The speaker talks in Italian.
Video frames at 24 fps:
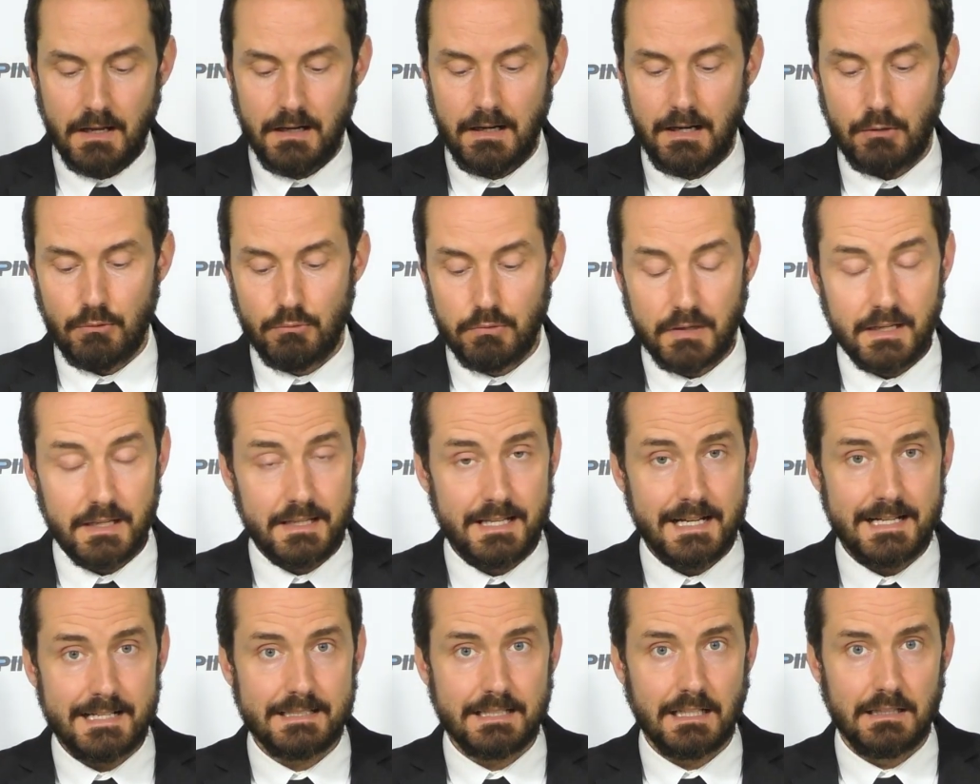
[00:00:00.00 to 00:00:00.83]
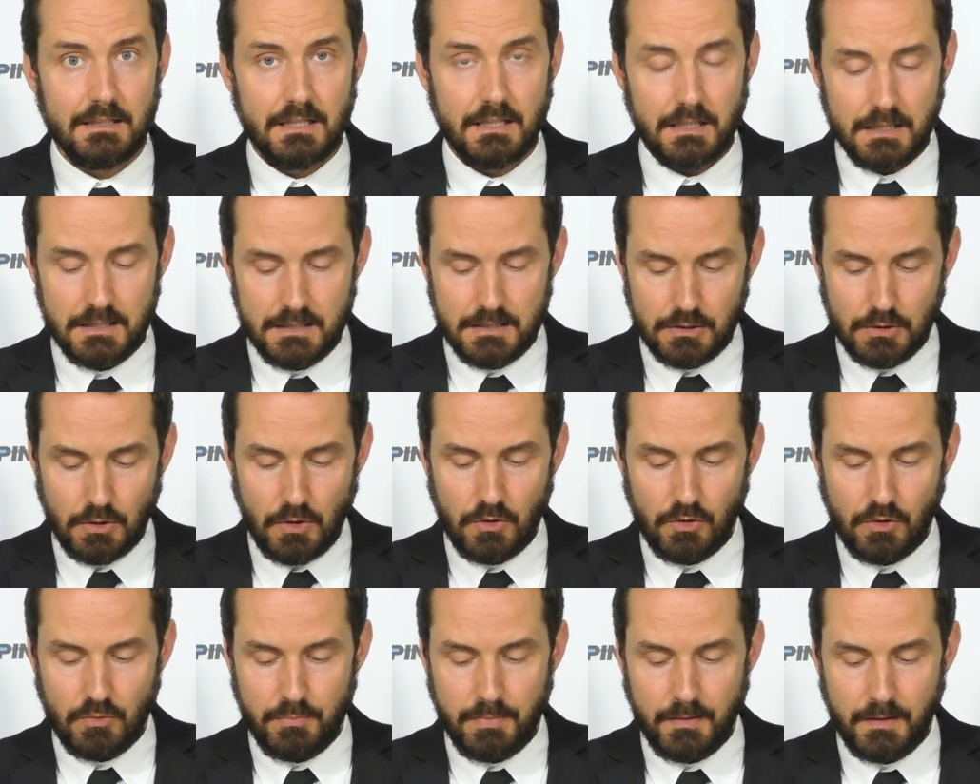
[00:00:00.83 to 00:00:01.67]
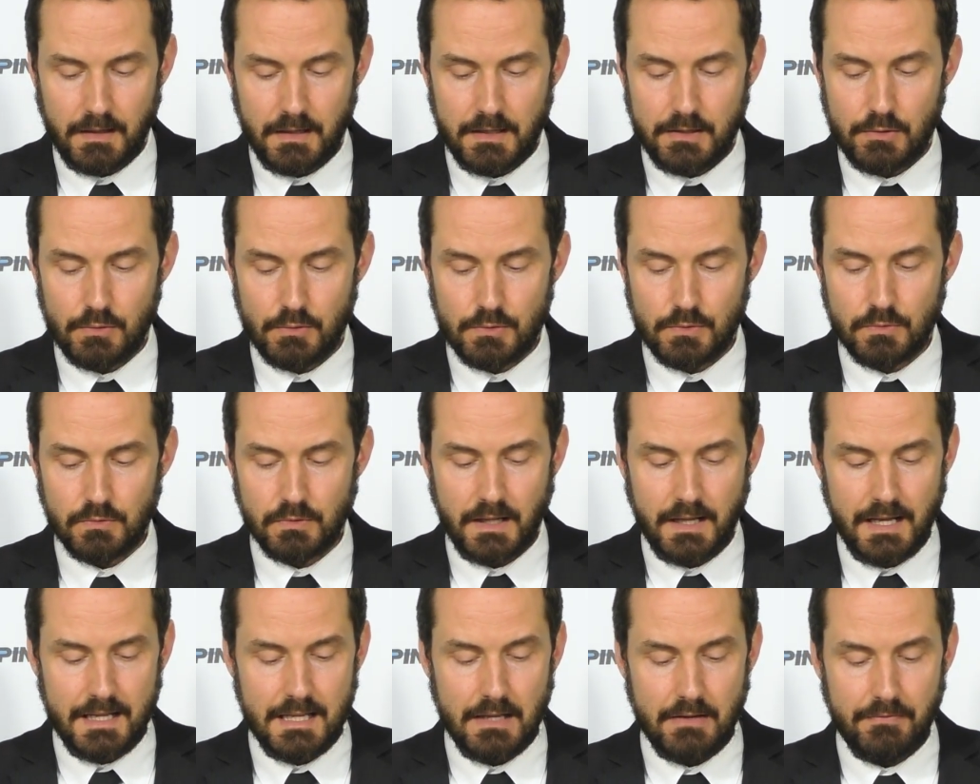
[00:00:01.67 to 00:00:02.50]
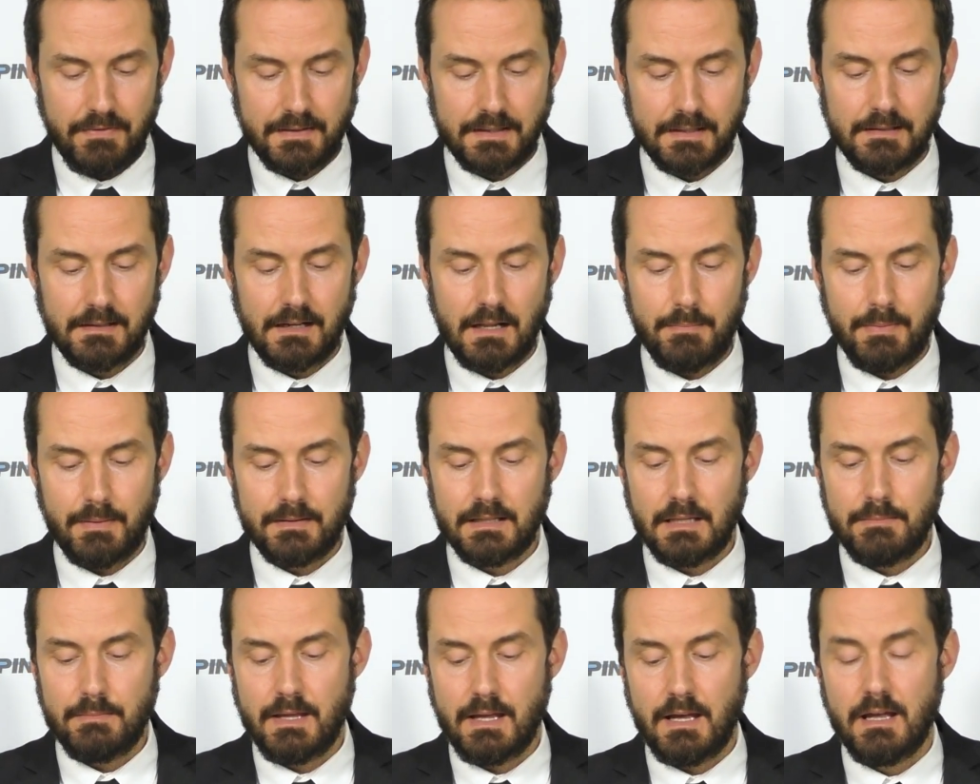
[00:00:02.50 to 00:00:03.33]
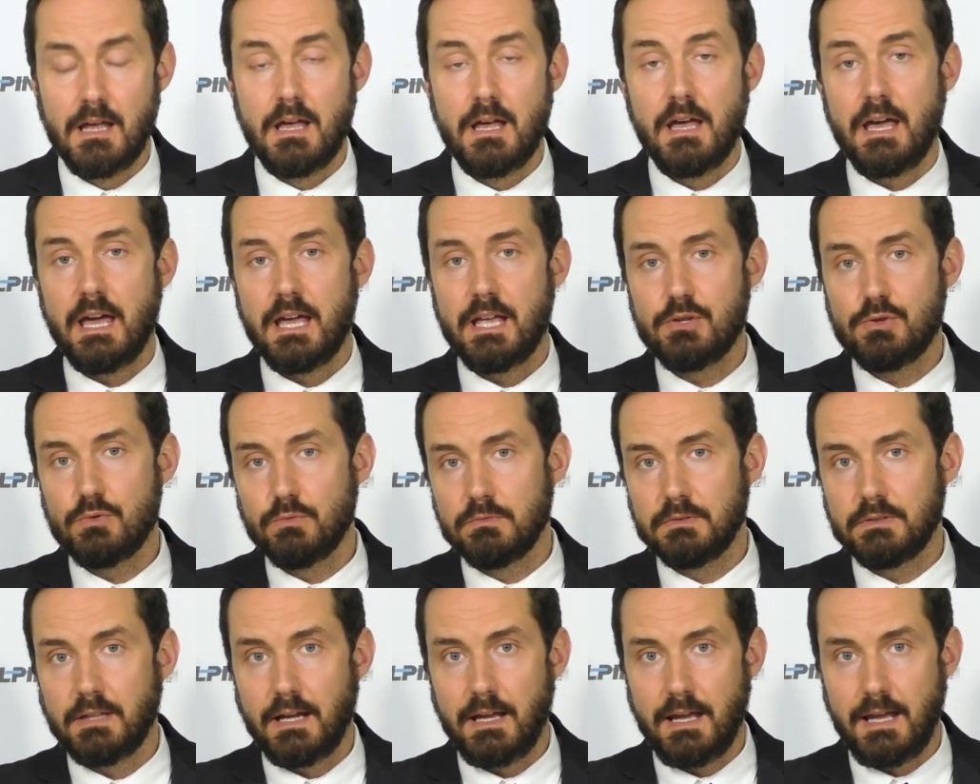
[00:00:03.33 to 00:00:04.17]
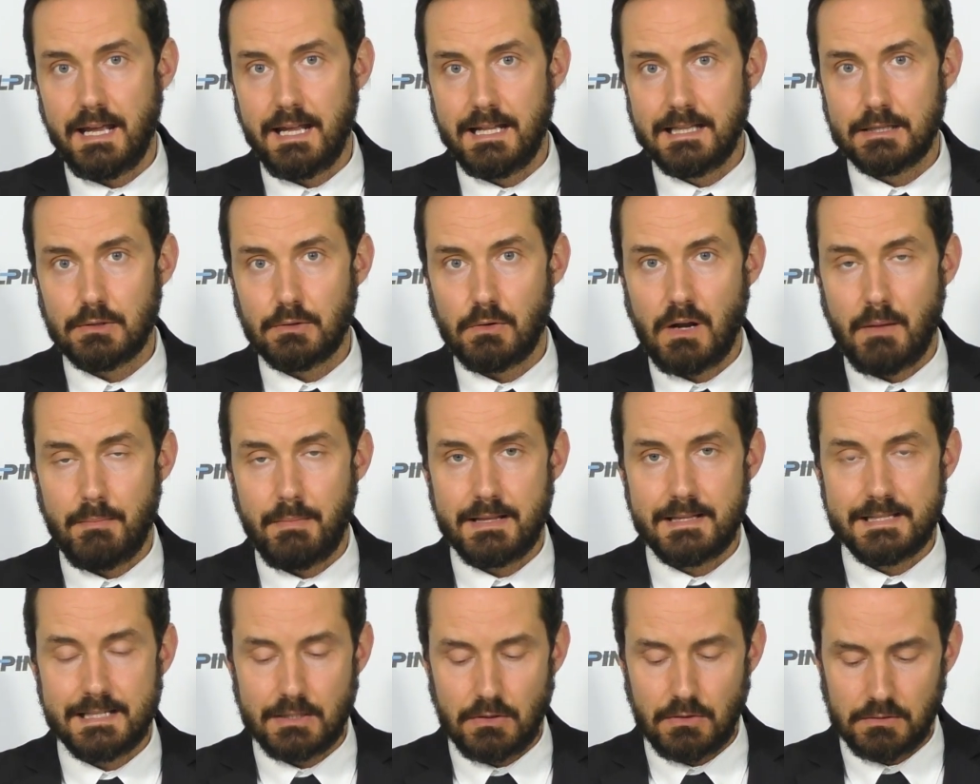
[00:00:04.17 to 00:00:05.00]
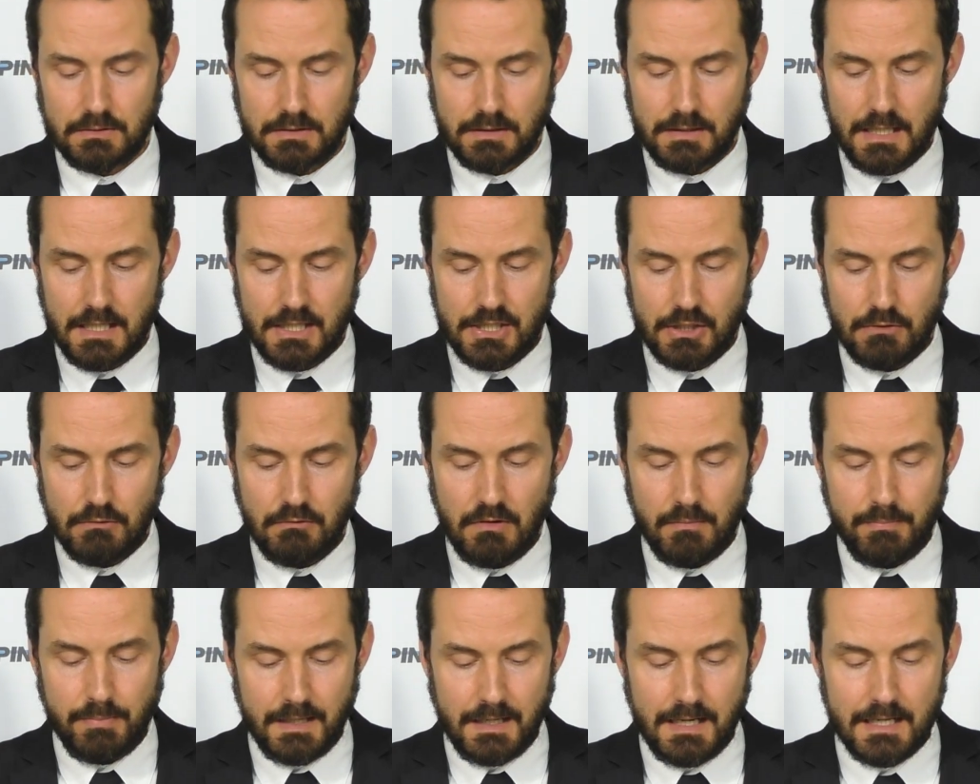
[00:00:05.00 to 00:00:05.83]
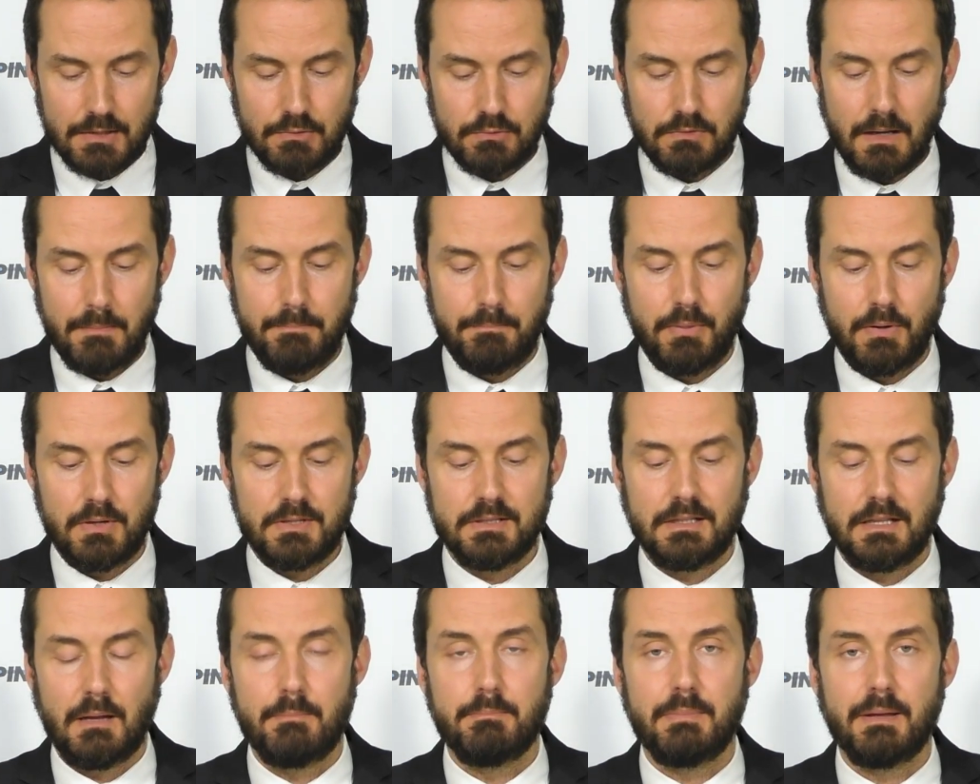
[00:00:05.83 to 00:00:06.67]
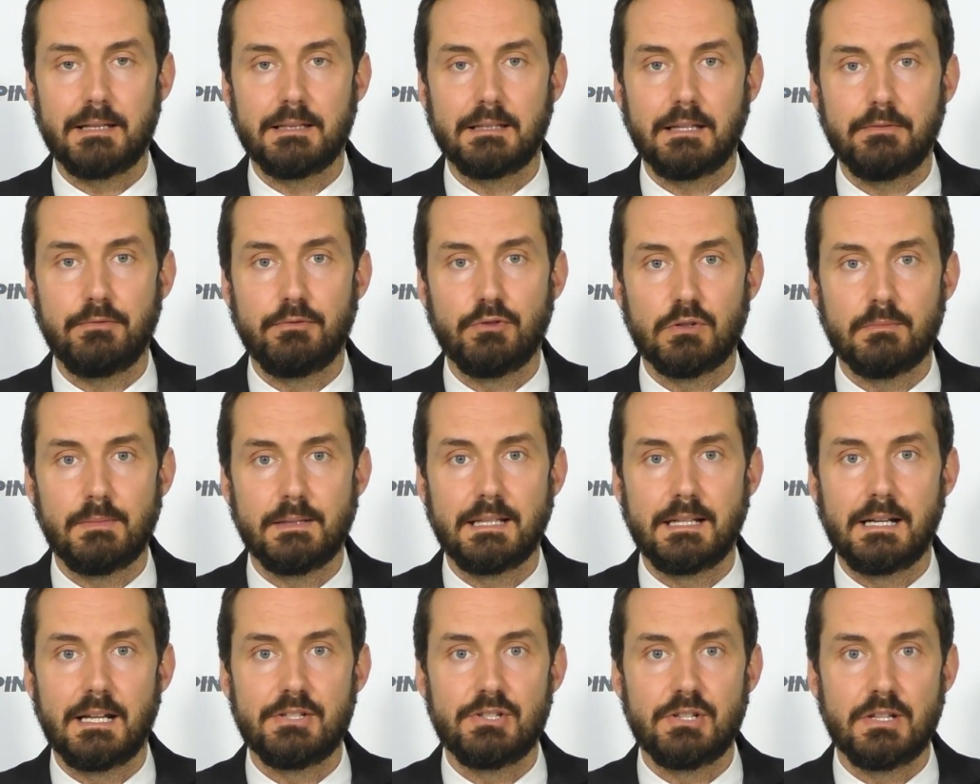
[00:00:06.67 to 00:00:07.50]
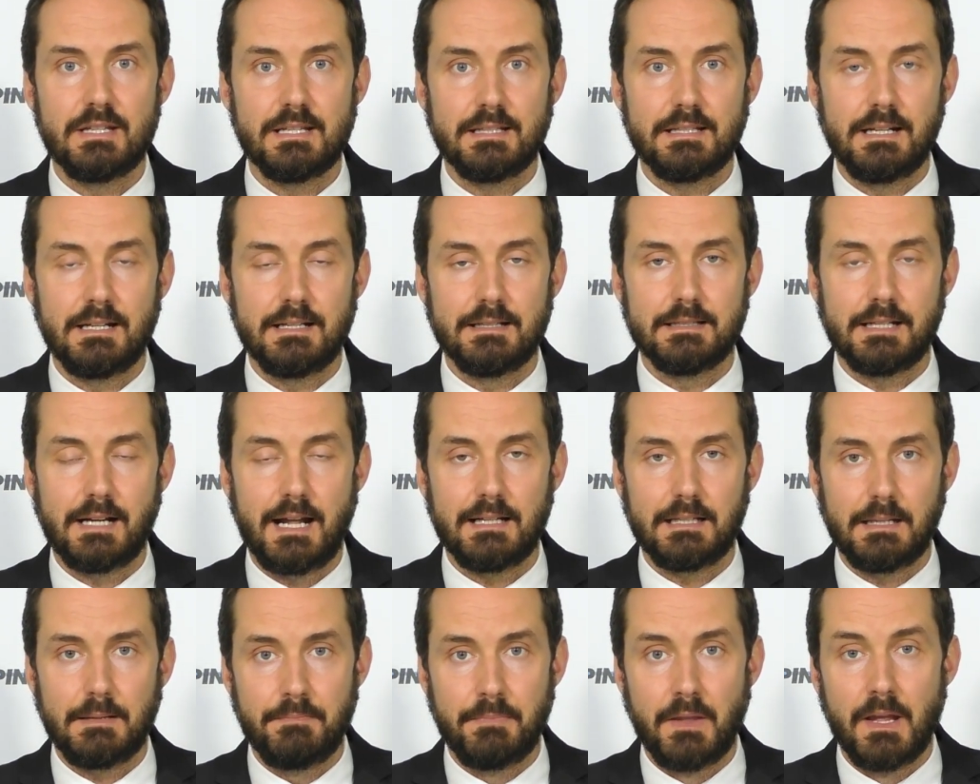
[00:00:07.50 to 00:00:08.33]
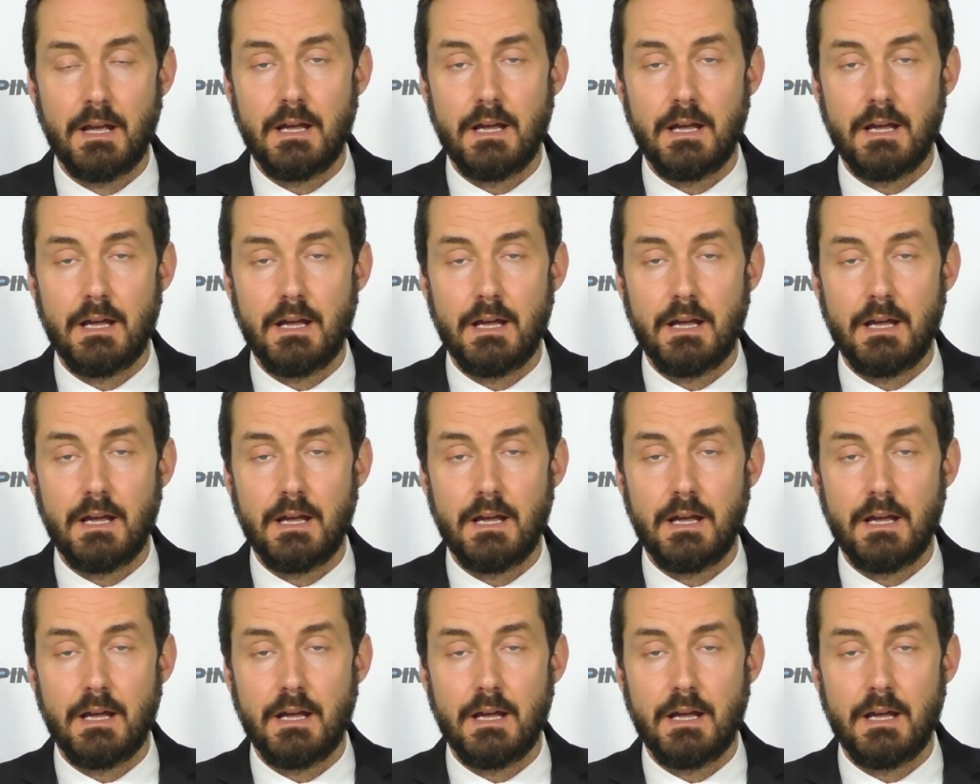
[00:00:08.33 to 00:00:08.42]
la cui richiesta di ristoro per le chiusure e gli effetti della pandemia è giunta entro la mezzanotte del 5 aprile sull'apposita piattaforma dell'Agenzia delle Entrate.